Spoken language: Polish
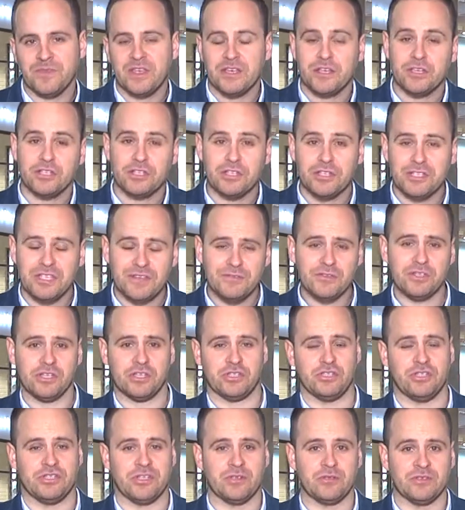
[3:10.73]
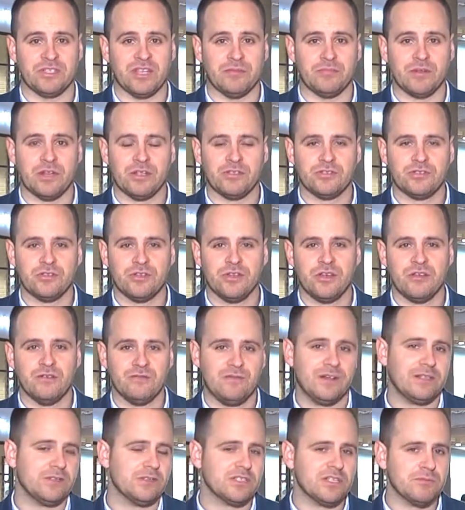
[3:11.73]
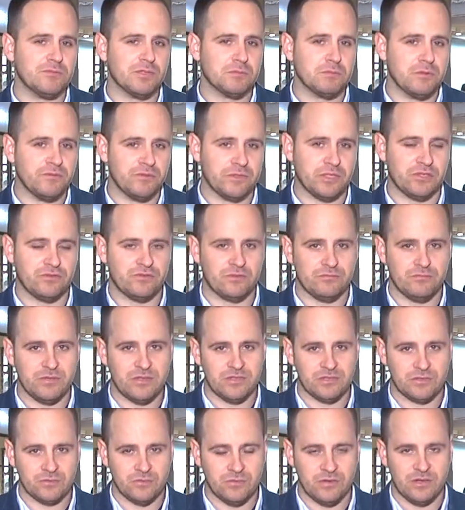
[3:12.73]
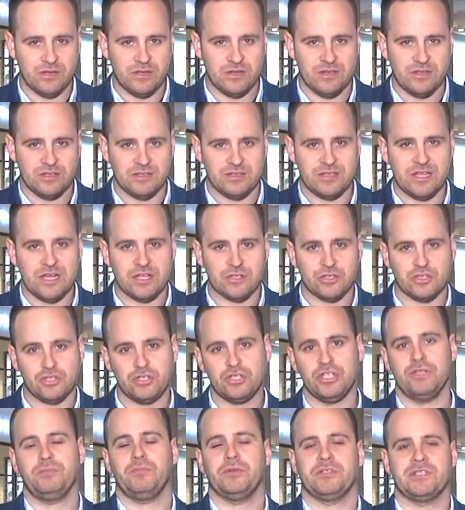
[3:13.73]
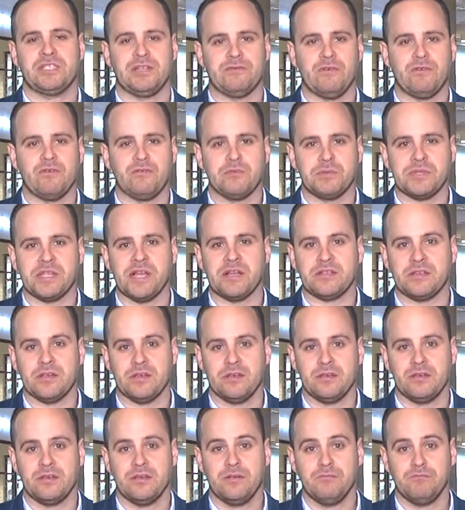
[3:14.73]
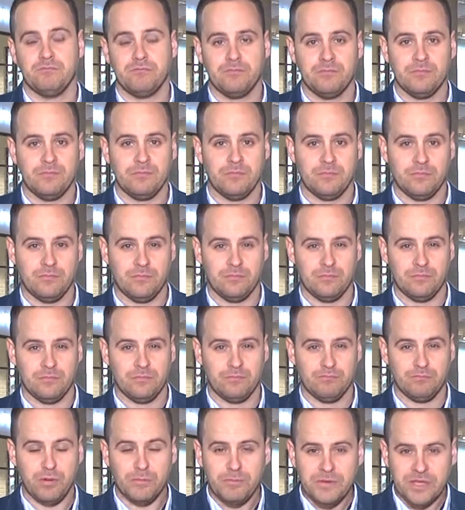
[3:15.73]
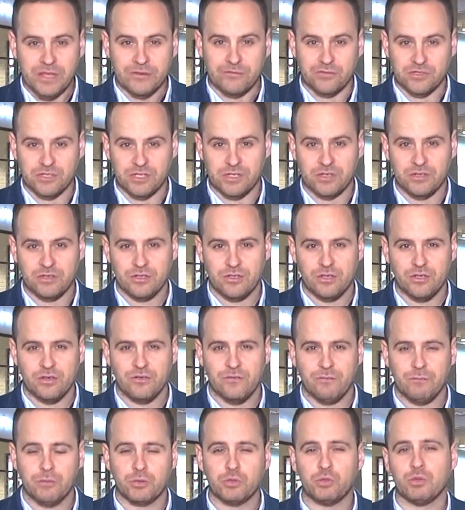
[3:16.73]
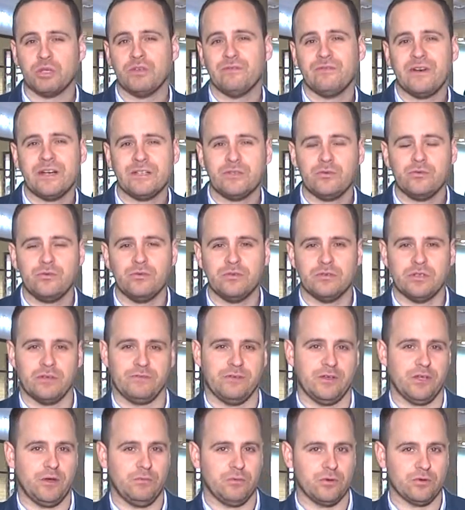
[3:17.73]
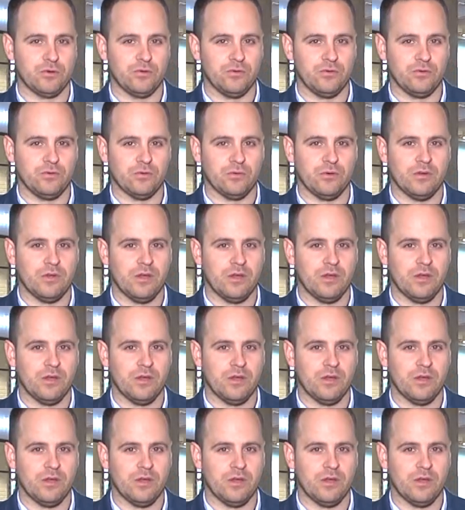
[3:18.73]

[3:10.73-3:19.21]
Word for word: Jeżeli nie wiesz, jak się za to zabrać, warto sobie odpowiedzieć w tym miejscu na trzy podstawowe pytania. Po pierwsze, poszukiwaniu nowego produktu.